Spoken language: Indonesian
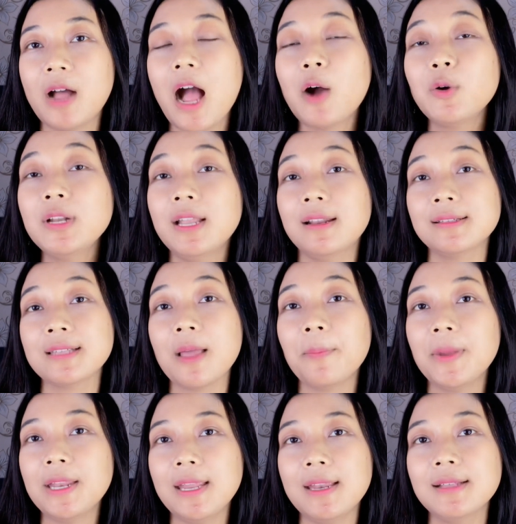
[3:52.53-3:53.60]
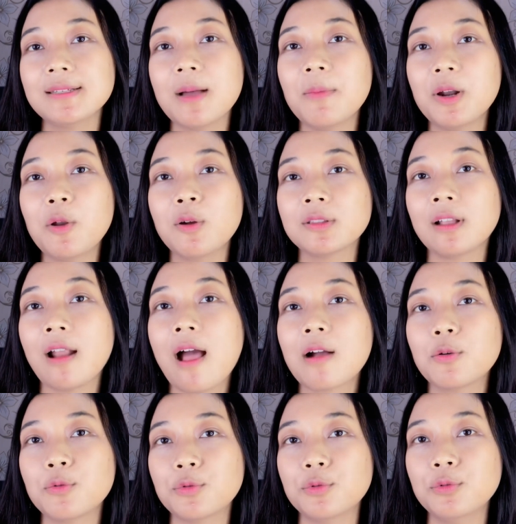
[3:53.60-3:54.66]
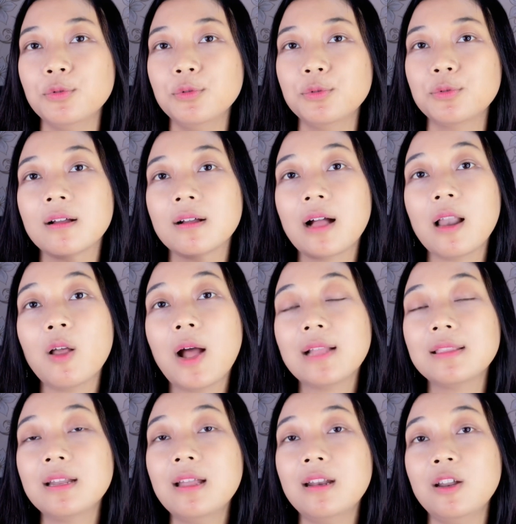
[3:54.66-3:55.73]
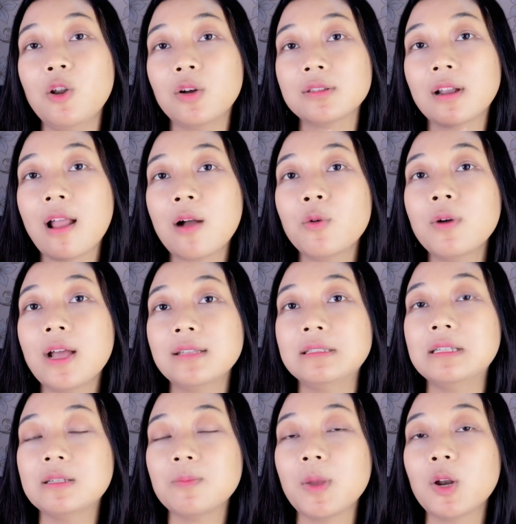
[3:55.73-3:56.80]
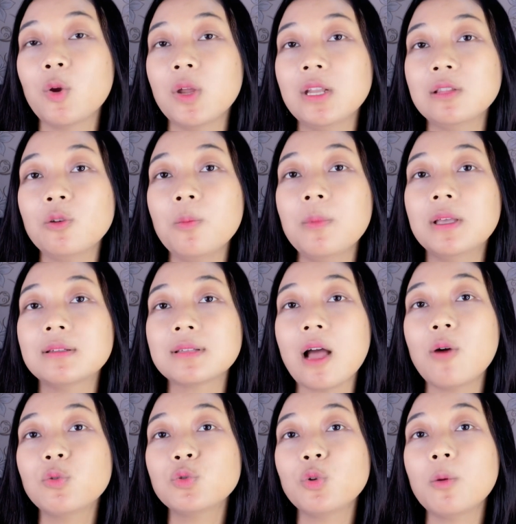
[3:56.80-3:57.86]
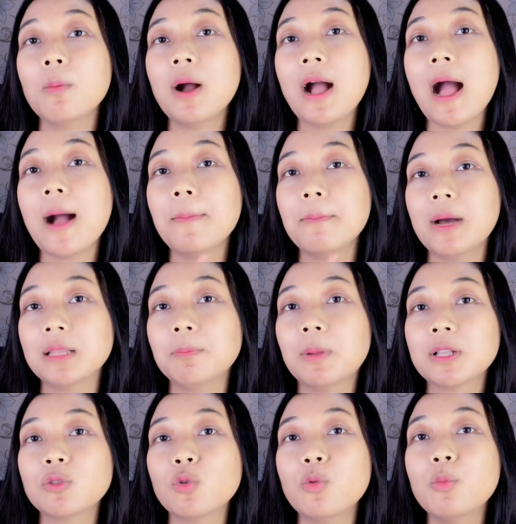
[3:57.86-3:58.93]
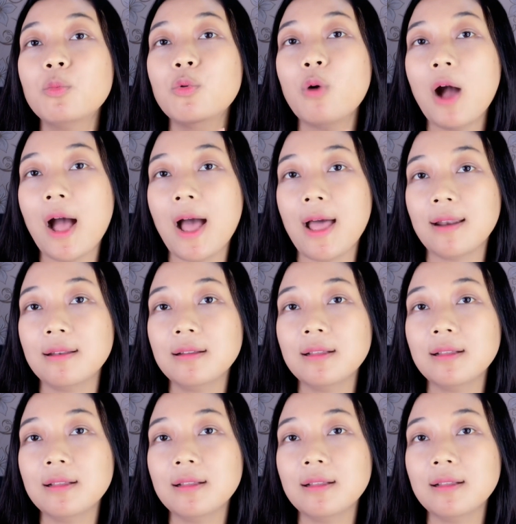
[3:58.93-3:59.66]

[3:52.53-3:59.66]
Aku diresepin ini sama dokter aku. Kalau kata dari dokter aku guys, Dismeno ini tuh bisa untuk menghambat pertumbuhan